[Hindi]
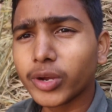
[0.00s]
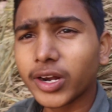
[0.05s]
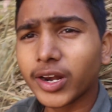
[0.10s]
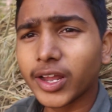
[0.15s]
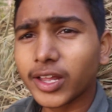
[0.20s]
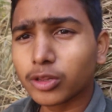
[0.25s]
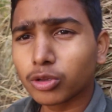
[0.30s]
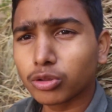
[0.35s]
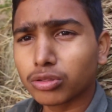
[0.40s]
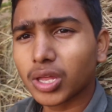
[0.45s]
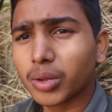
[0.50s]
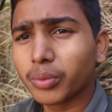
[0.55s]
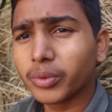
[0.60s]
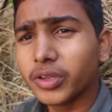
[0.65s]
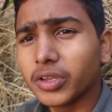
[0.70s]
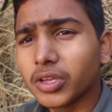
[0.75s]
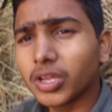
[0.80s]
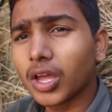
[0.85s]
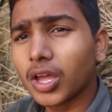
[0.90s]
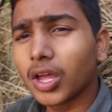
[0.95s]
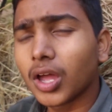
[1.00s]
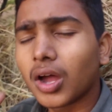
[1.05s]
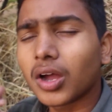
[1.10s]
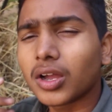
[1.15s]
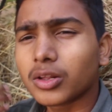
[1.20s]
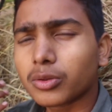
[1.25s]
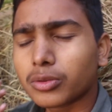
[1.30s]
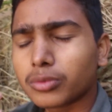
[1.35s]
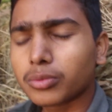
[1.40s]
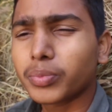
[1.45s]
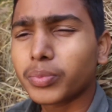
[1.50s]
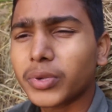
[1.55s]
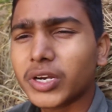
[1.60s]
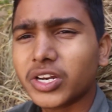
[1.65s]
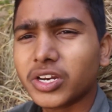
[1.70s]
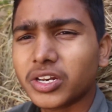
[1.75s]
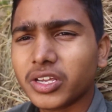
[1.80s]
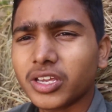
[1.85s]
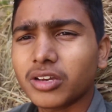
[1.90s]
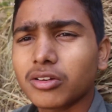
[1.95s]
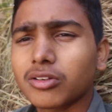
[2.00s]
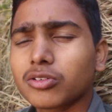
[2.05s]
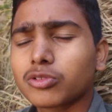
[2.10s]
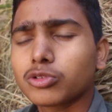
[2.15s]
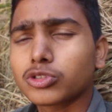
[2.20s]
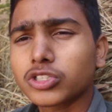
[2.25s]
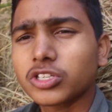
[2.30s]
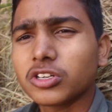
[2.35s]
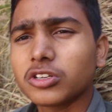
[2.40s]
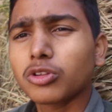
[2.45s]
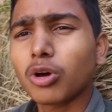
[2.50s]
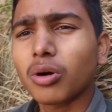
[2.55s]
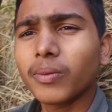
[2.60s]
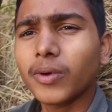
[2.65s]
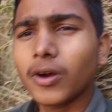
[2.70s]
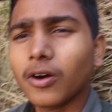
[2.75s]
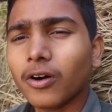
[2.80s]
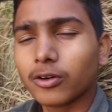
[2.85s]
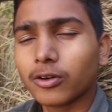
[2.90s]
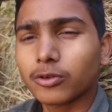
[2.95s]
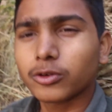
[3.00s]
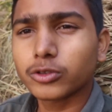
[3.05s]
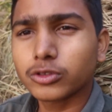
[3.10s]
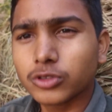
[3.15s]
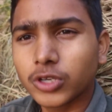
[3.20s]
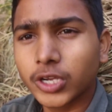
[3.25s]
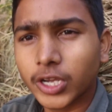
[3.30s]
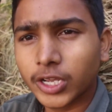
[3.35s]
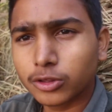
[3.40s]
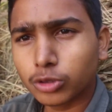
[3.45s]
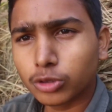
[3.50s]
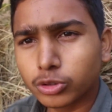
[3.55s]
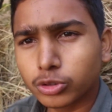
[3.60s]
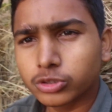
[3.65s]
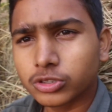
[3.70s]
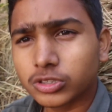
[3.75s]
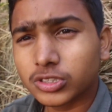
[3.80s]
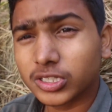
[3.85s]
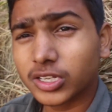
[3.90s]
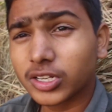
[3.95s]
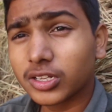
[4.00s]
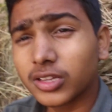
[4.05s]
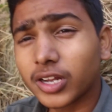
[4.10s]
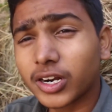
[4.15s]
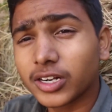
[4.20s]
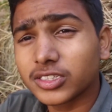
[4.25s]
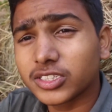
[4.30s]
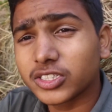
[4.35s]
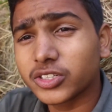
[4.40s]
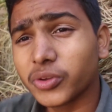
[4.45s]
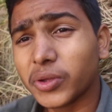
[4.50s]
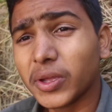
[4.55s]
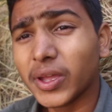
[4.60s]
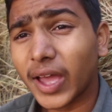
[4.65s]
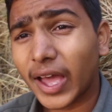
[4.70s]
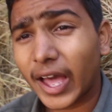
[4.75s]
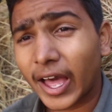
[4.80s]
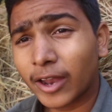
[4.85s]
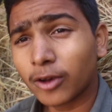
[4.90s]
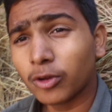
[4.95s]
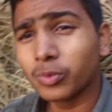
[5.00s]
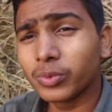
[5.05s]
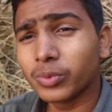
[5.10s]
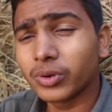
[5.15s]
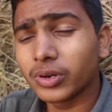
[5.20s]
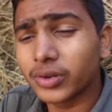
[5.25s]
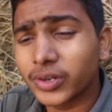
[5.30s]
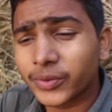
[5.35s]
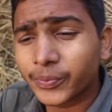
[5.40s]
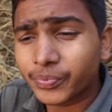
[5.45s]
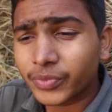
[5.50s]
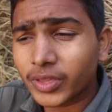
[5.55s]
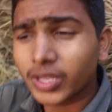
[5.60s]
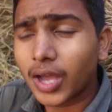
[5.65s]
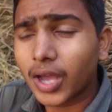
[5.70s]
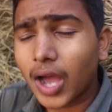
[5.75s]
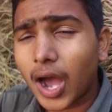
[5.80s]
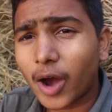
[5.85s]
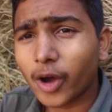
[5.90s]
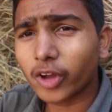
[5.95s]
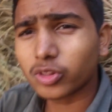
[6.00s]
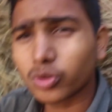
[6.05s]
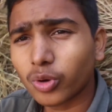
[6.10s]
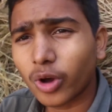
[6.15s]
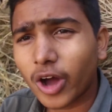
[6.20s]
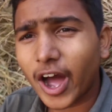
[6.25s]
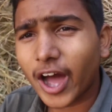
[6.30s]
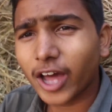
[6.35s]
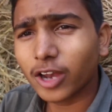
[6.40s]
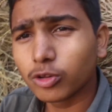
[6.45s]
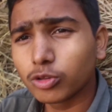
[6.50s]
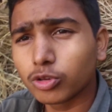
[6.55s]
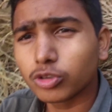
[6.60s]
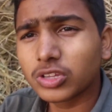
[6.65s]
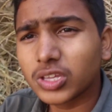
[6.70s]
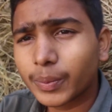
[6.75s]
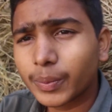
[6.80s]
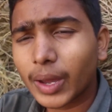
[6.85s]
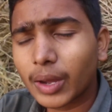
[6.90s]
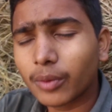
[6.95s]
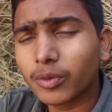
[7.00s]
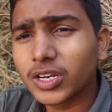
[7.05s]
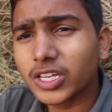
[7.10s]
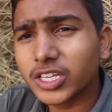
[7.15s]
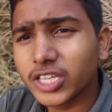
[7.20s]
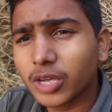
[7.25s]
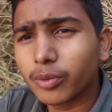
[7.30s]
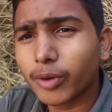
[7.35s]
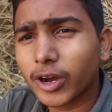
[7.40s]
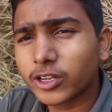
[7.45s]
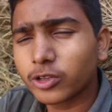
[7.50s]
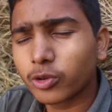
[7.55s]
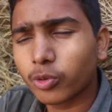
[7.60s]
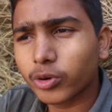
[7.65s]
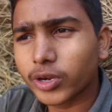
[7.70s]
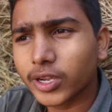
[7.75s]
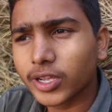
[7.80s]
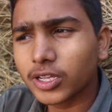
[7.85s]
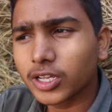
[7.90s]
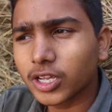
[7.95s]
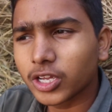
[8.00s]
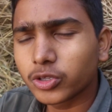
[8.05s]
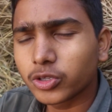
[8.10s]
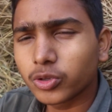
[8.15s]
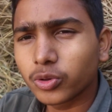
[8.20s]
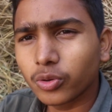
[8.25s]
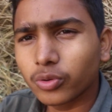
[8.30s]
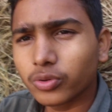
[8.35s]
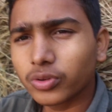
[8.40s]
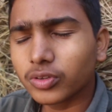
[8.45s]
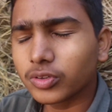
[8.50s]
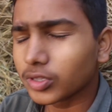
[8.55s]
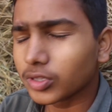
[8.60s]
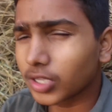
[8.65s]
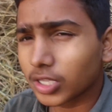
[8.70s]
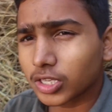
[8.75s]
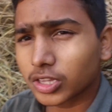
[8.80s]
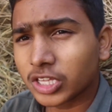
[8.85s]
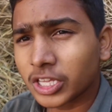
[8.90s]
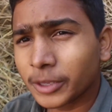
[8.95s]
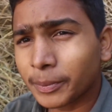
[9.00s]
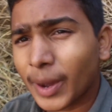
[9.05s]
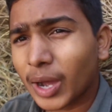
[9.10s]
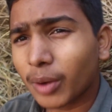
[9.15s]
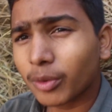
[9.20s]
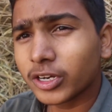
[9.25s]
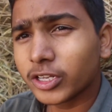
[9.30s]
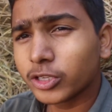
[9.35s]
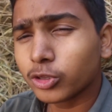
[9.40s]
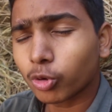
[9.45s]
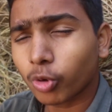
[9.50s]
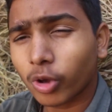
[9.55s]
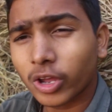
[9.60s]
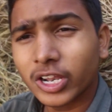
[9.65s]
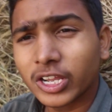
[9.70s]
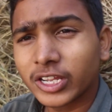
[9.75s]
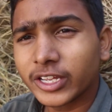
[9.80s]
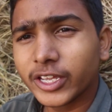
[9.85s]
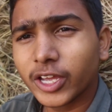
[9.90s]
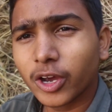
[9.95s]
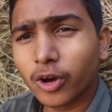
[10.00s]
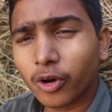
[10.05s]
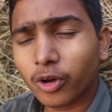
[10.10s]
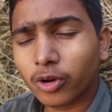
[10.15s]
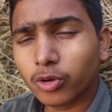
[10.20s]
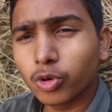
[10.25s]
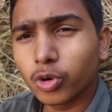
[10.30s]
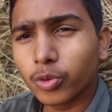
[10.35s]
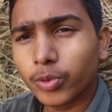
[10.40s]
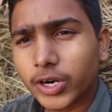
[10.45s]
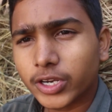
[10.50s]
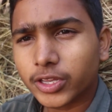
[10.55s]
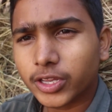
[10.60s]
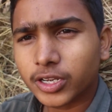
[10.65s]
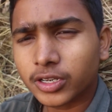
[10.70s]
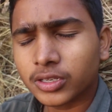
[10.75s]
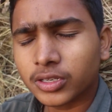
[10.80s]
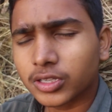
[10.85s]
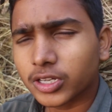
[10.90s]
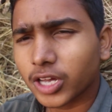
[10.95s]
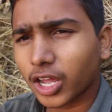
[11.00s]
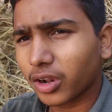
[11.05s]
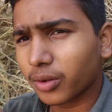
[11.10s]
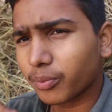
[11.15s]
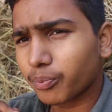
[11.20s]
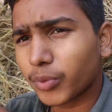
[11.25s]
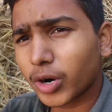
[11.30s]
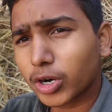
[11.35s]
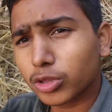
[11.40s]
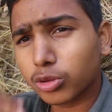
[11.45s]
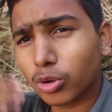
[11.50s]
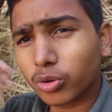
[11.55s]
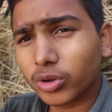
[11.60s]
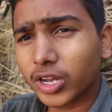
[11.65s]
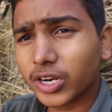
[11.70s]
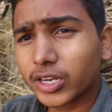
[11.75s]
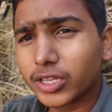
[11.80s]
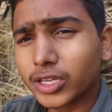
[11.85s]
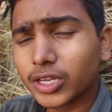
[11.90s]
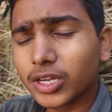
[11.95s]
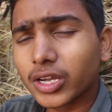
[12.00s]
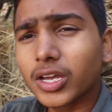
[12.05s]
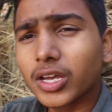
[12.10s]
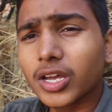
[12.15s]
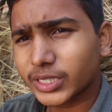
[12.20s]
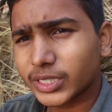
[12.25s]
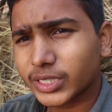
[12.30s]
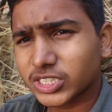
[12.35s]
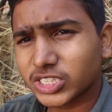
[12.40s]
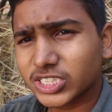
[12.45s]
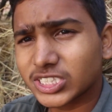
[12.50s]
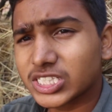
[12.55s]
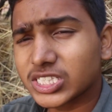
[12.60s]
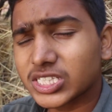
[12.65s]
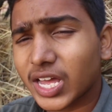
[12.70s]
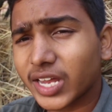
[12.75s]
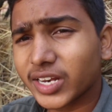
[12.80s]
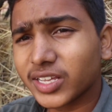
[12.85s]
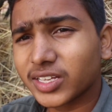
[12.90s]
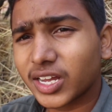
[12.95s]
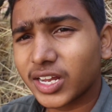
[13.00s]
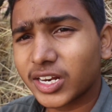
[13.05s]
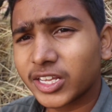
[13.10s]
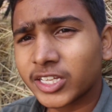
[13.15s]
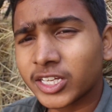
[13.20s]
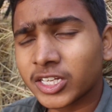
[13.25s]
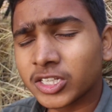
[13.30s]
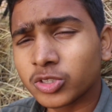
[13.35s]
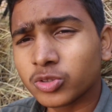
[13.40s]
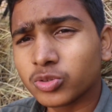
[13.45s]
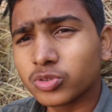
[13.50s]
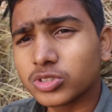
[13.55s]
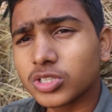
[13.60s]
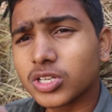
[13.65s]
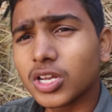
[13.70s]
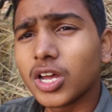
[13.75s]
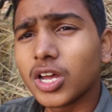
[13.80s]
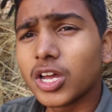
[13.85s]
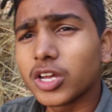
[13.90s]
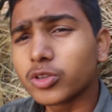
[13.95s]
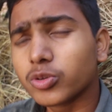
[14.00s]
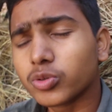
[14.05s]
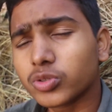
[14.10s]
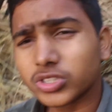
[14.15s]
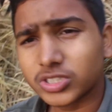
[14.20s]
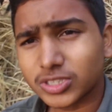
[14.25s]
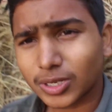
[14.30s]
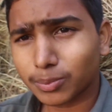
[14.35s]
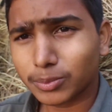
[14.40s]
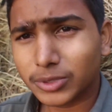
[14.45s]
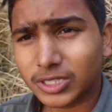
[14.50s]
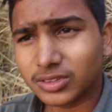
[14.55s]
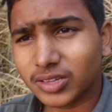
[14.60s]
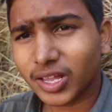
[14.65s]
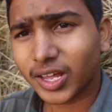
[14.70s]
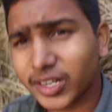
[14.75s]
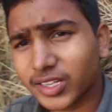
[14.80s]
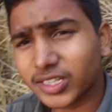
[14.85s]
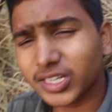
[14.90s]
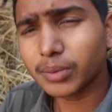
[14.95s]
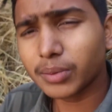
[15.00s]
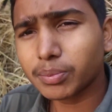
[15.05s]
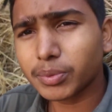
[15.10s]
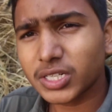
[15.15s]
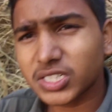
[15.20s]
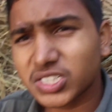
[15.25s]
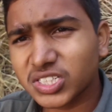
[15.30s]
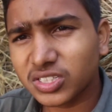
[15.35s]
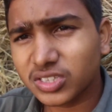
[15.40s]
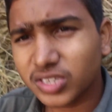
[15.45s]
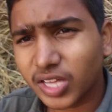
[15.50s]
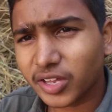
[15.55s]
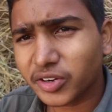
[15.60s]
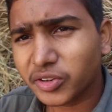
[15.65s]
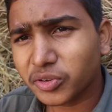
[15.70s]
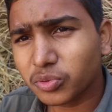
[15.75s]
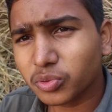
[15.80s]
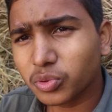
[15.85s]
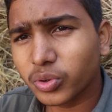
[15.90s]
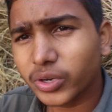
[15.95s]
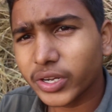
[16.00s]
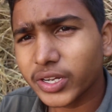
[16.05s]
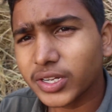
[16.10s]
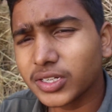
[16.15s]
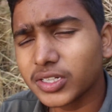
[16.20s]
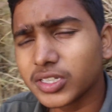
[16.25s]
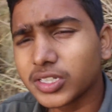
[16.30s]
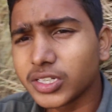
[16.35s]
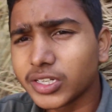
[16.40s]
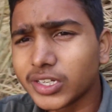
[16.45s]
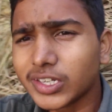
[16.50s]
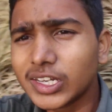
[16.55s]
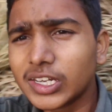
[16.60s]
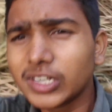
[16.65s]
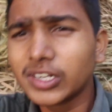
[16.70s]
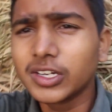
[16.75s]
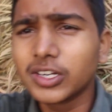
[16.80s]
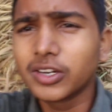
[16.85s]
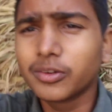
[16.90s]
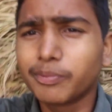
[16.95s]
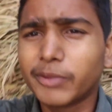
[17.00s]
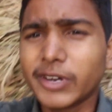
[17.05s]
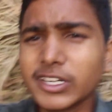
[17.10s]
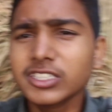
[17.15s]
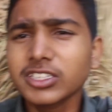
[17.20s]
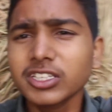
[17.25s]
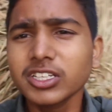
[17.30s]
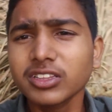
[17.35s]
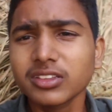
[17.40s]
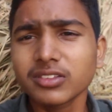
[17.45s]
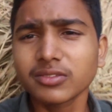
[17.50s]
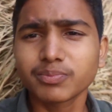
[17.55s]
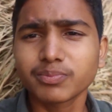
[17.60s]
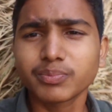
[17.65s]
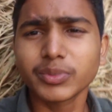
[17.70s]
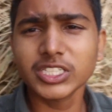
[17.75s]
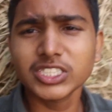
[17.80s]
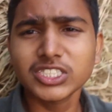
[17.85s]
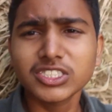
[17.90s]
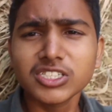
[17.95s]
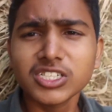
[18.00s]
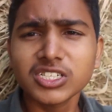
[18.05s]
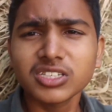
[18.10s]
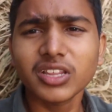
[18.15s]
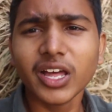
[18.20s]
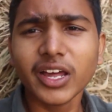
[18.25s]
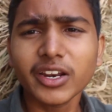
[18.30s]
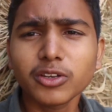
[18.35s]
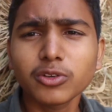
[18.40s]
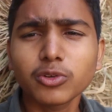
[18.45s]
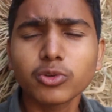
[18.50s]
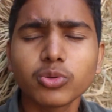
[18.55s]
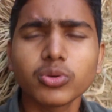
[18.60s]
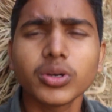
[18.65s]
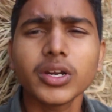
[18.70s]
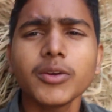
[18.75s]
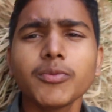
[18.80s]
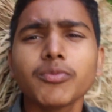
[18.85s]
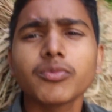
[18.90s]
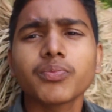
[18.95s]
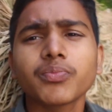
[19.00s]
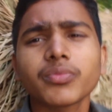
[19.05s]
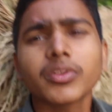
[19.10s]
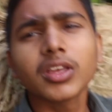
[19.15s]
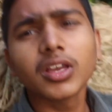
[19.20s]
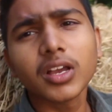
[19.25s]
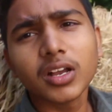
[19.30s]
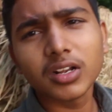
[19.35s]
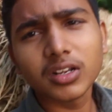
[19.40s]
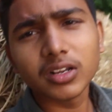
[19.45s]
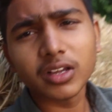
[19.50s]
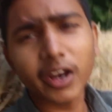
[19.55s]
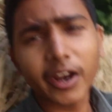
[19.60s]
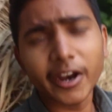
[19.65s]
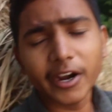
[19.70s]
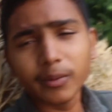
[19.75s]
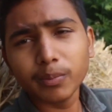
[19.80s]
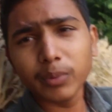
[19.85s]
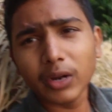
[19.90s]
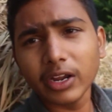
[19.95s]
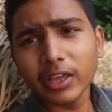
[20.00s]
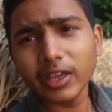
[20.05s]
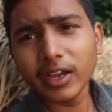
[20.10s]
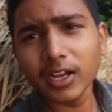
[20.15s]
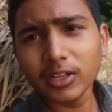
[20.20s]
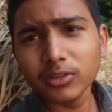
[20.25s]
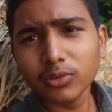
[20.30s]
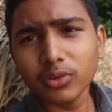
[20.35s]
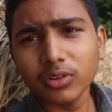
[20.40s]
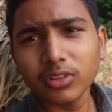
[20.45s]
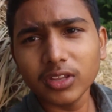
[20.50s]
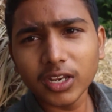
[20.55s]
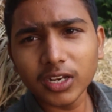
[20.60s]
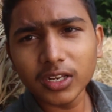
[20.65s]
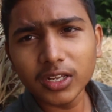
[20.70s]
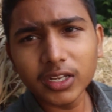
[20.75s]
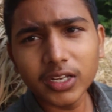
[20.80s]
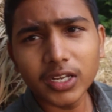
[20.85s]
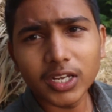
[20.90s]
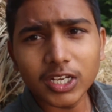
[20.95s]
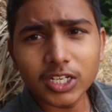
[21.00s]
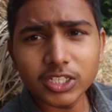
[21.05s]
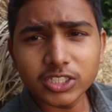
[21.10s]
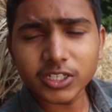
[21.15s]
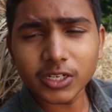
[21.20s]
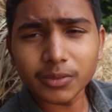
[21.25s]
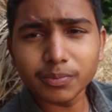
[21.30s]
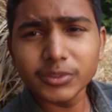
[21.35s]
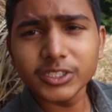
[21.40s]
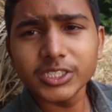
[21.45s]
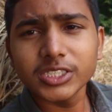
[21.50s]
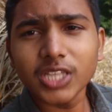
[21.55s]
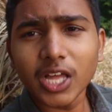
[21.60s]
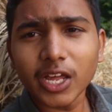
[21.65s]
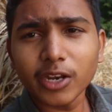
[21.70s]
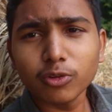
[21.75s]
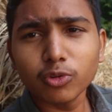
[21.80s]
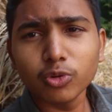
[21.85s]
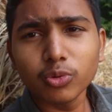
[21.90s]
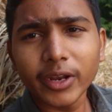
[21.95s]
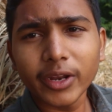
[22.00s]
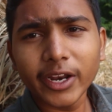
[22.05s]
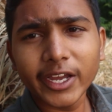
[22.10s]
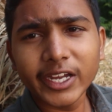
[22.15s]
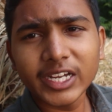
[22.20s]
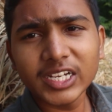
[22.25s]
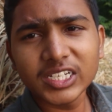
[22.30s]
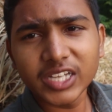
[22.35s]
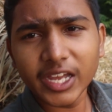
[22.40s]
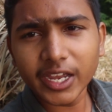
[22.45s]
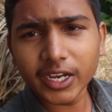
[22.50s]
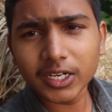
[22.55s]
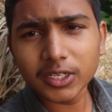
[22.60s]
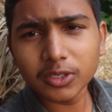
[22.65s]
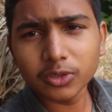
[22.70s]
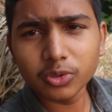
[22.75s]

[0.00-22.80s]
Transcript: बनना तो सभी पिट रहे हैं कुछ खेतों में और कुछ खेत तो जिसके डर चुके हैं आलू बिन और तो आलू तो दीपावली के बाद होंगे क्योंकि दीपावली तो कल की है और गोवर्धन कल परसों का नहीं है पच्चीस तारीख का नहीं है क्यों क्योंकि छब्बीस तारीख का पच्चीस तारीख को है पच्चीस पच्चीस तारीख को है ग्रहण पड़ेगा तो इसीलिए छब्बीस तारीख को मनाया जाएगा